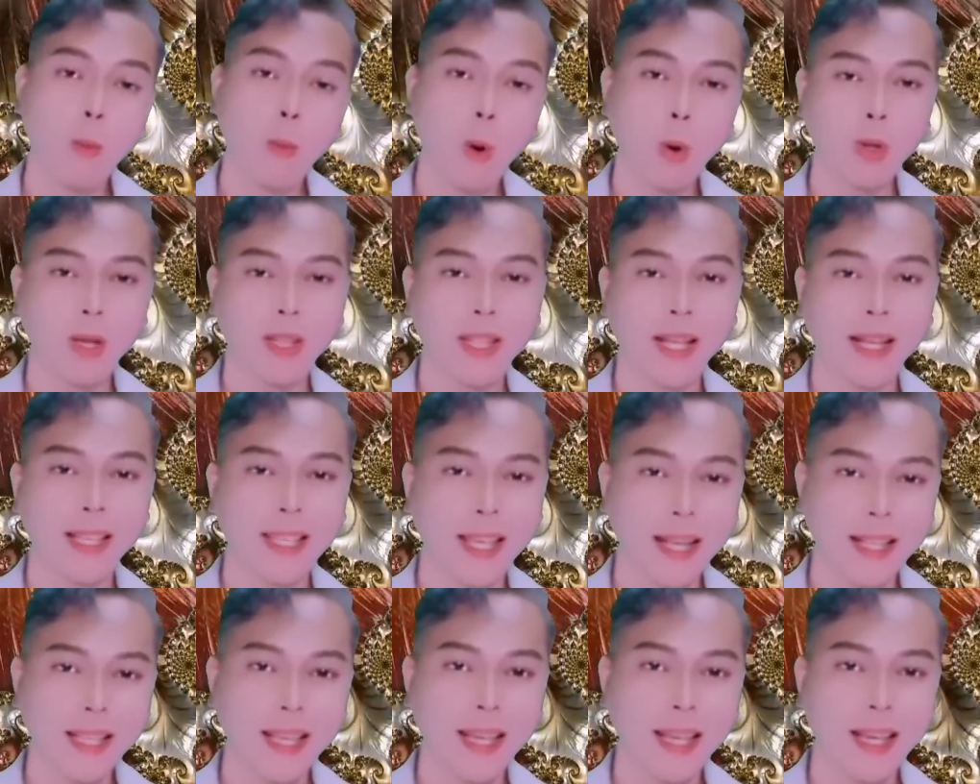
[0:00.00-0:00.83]
Ôn
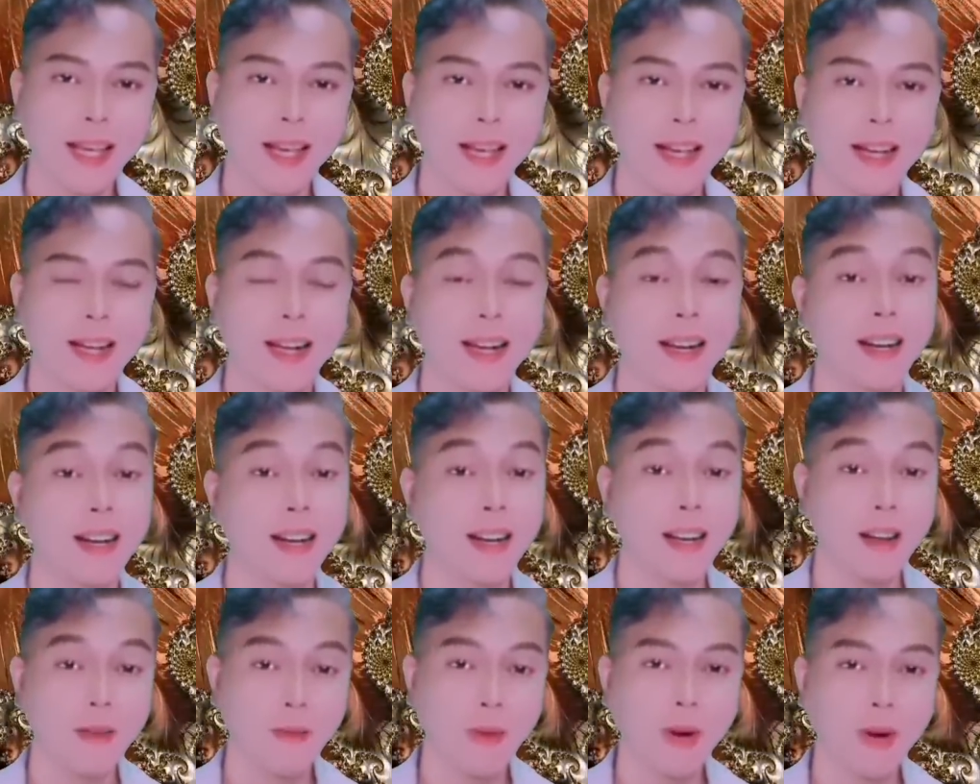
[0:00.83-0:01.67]
Dương nghiêng
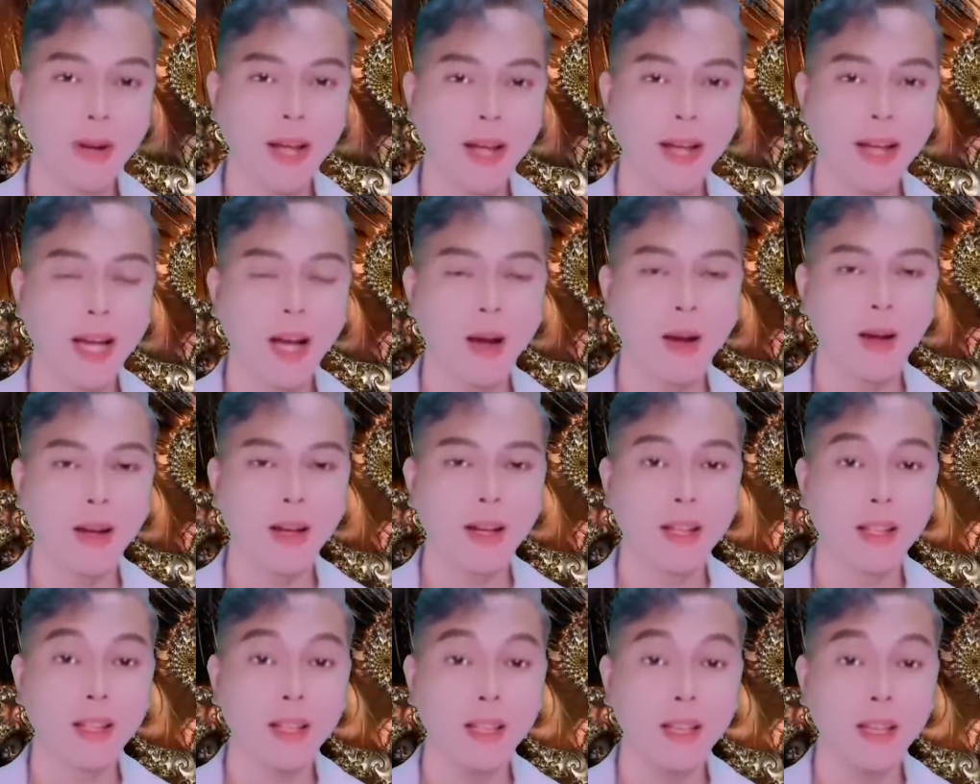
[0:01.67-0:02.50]
mặt sang chỗ khác,
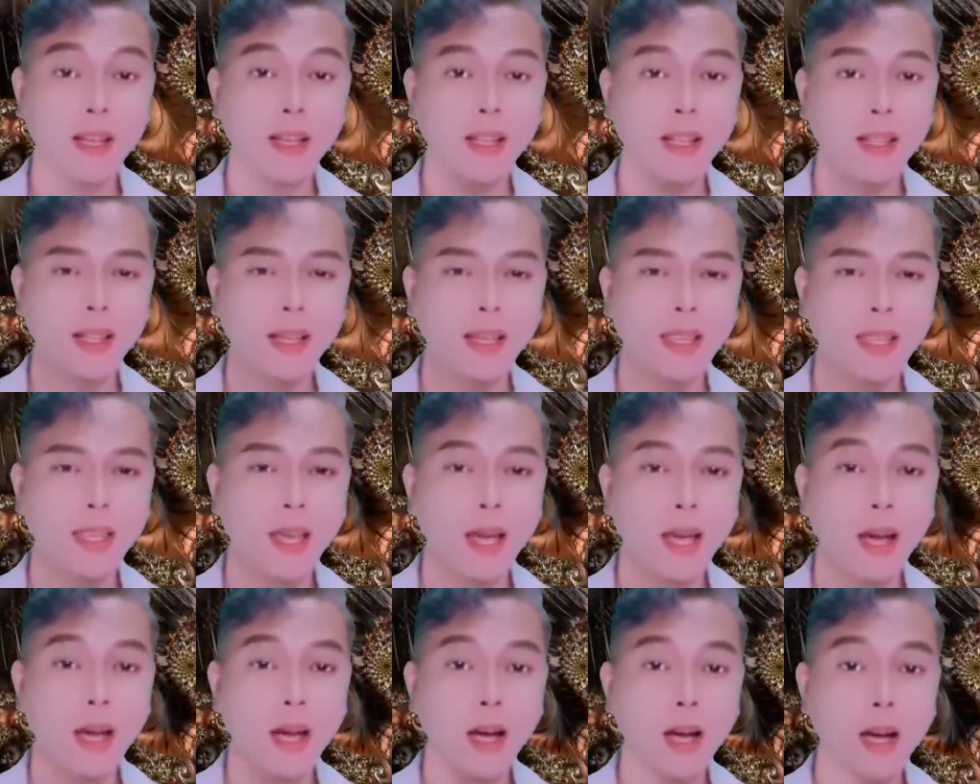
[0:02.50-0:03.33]
không nói một
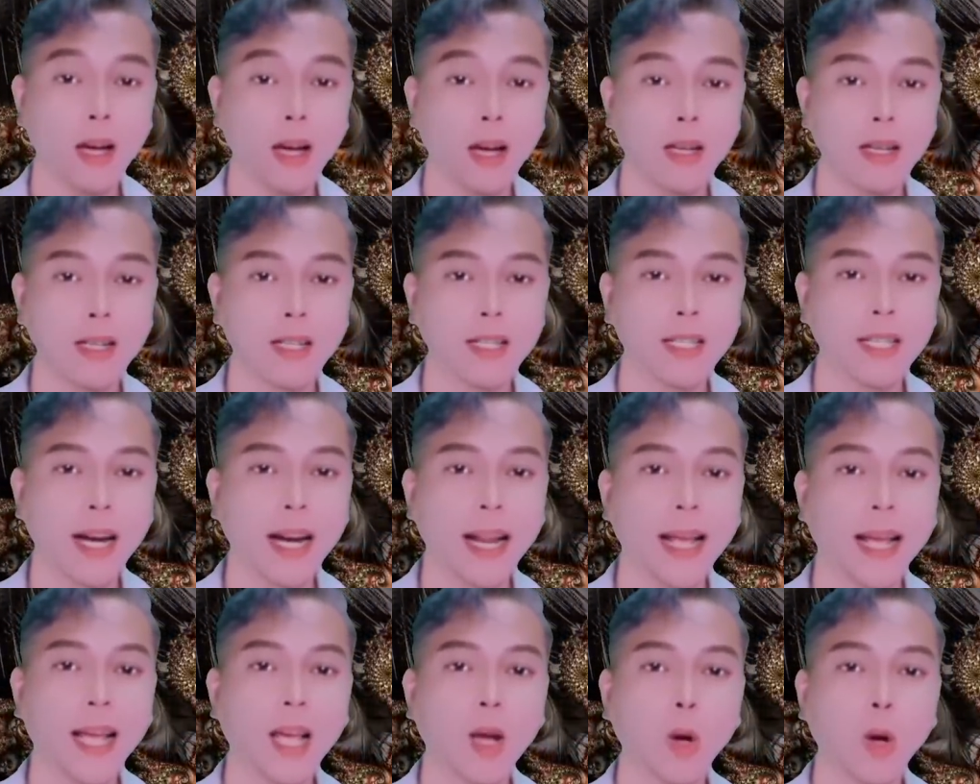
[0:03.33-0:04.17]
lời nào cả.
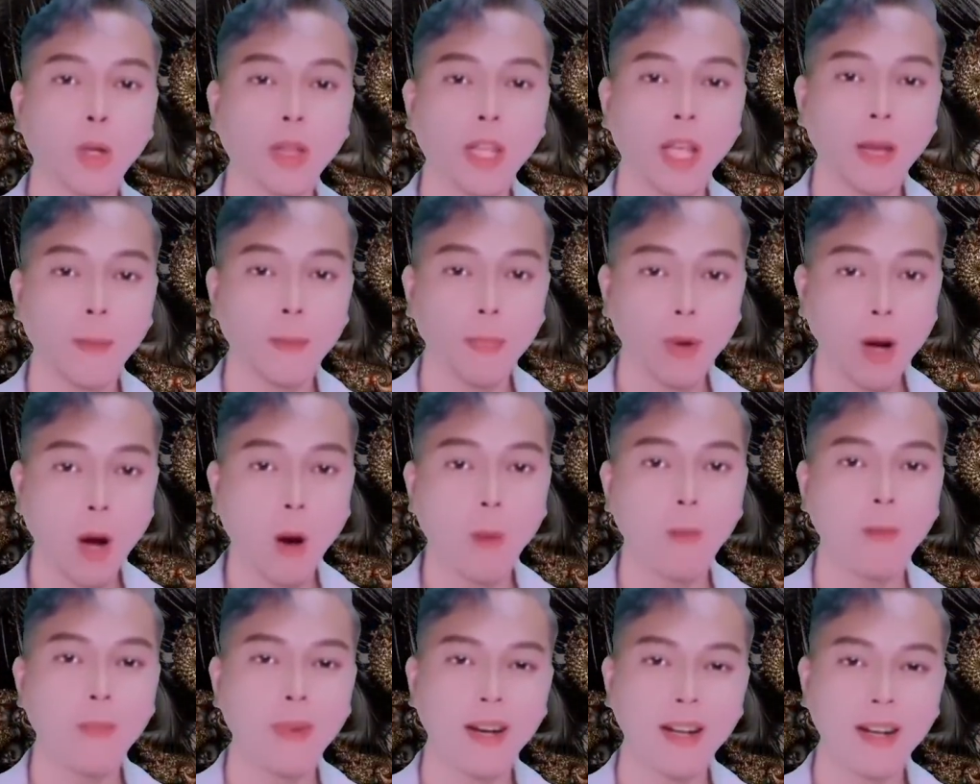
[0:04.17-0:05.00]

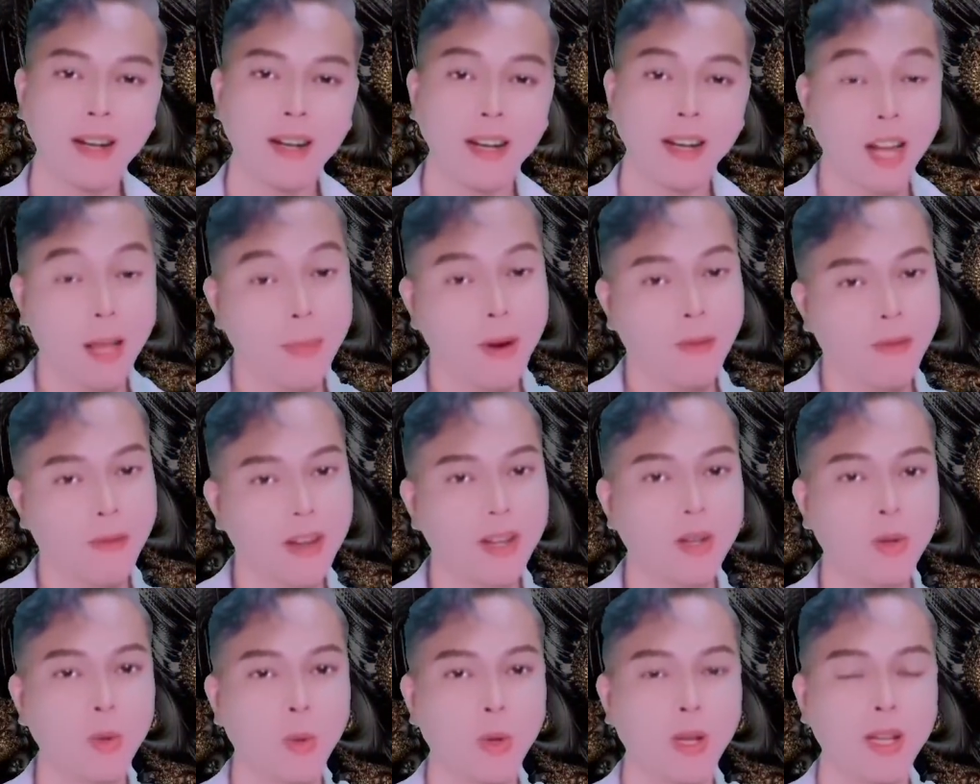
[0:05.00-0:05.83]
Tựa hồ như
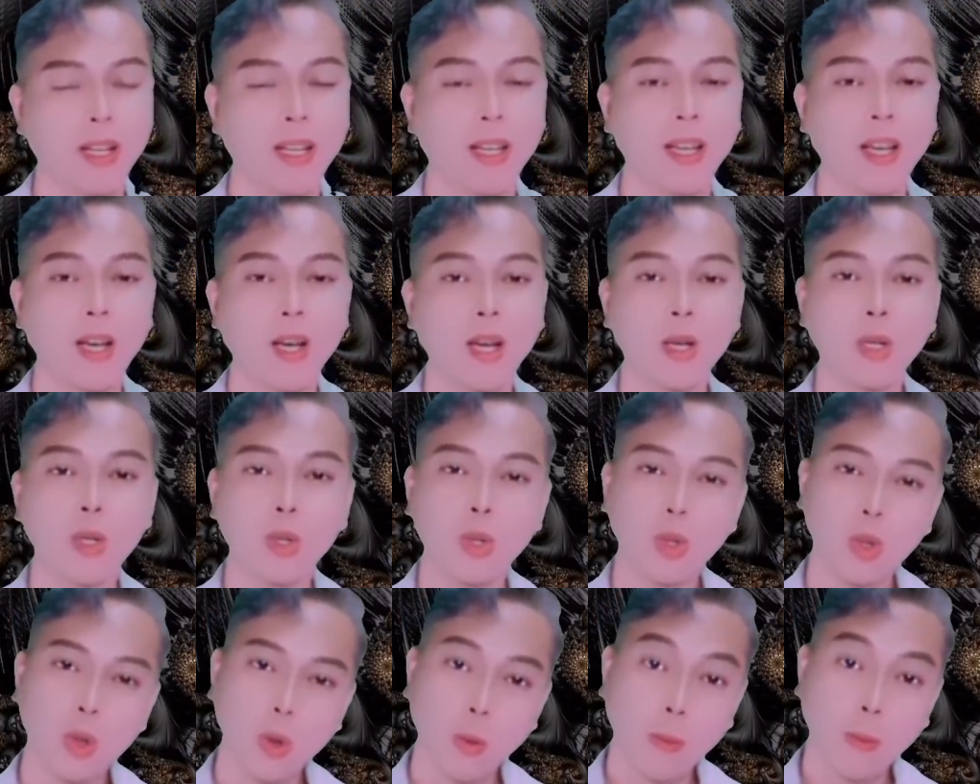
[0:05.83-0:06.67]
cậu không
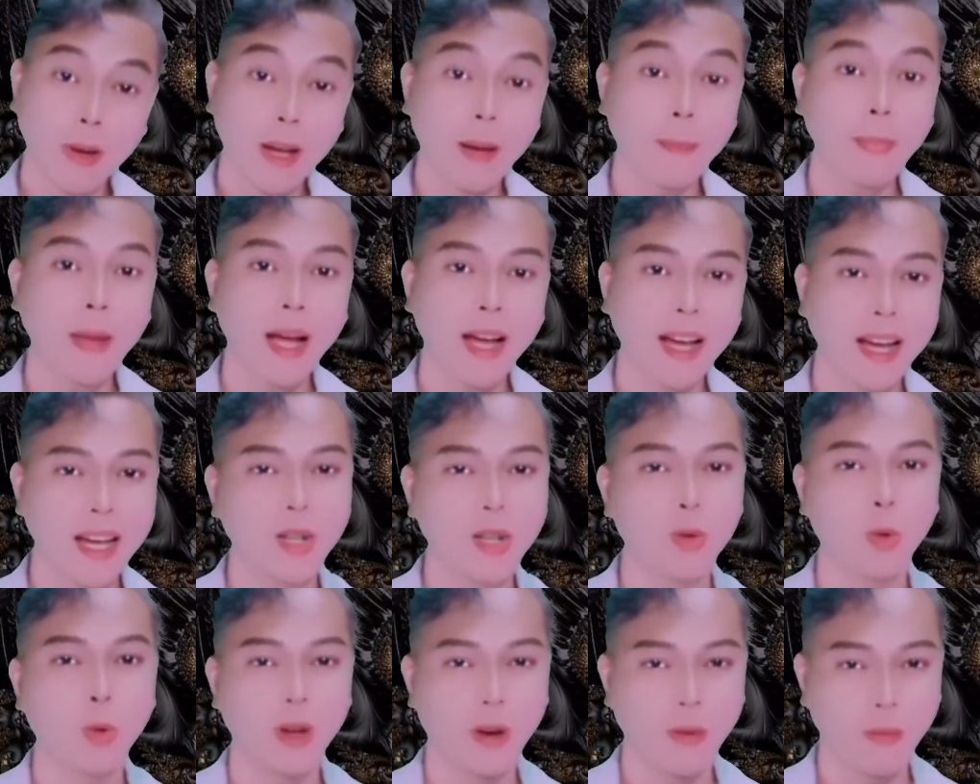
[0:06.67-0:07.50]
muốn đối mặt trực tiếp
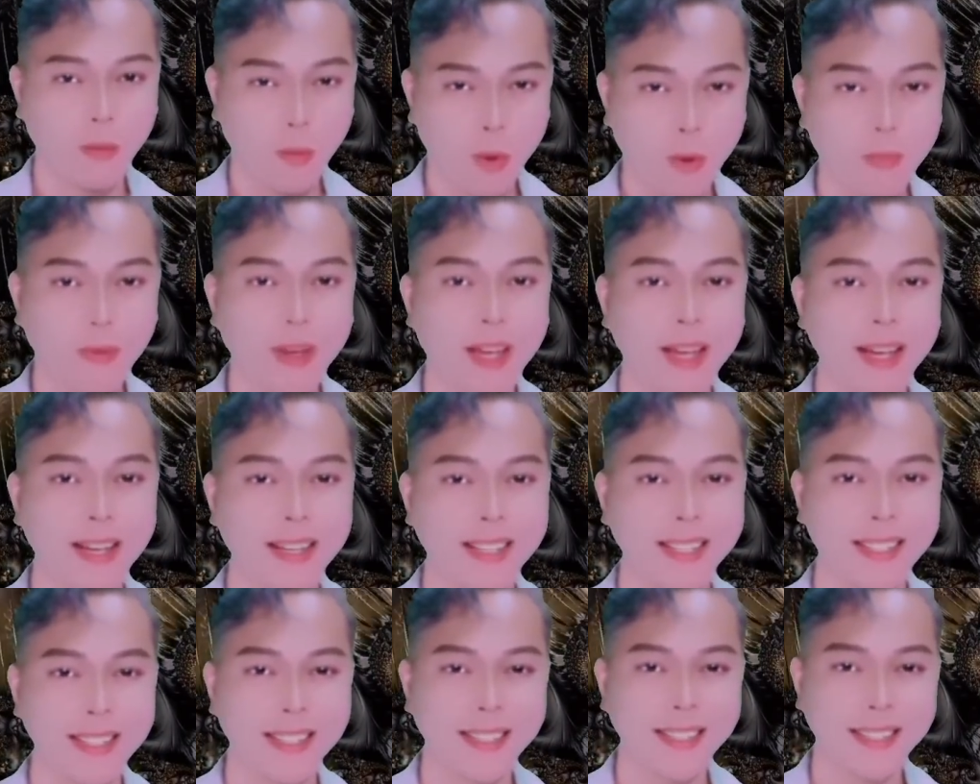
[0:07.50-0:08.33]
với nơi phát ra cái
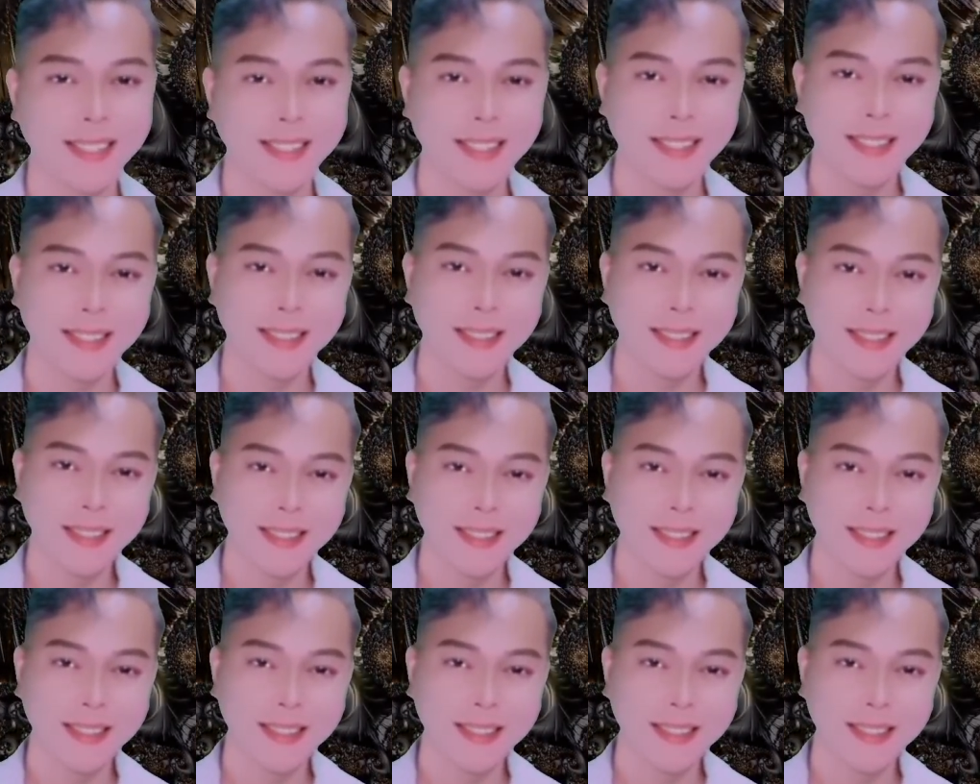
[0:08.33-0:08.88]
thanh âm này.